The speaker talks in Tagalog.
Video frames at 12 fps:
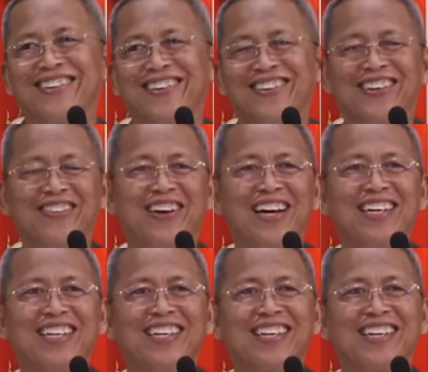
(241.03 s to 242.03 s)
O, oh, di ba?
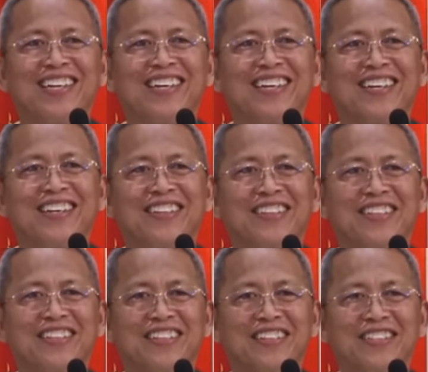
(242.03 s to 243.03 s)

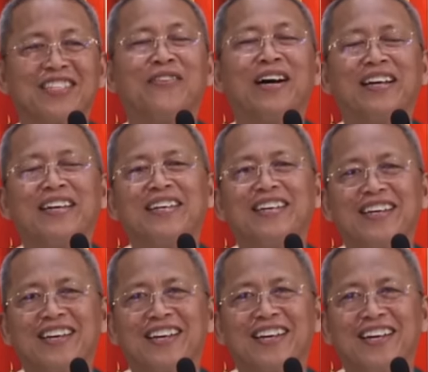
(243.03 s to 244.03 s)
Zawan.
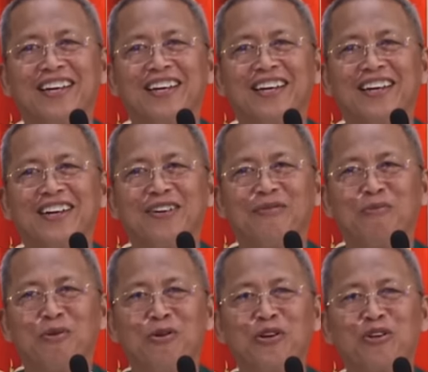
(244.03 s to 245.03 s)

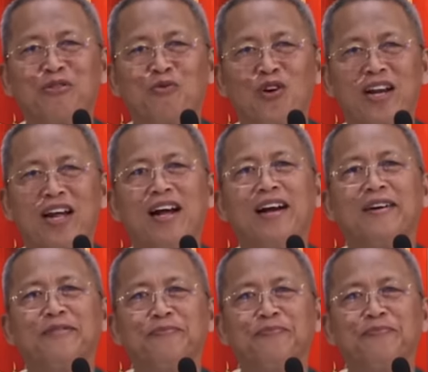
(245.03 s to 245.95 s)
Muuyon mo ana.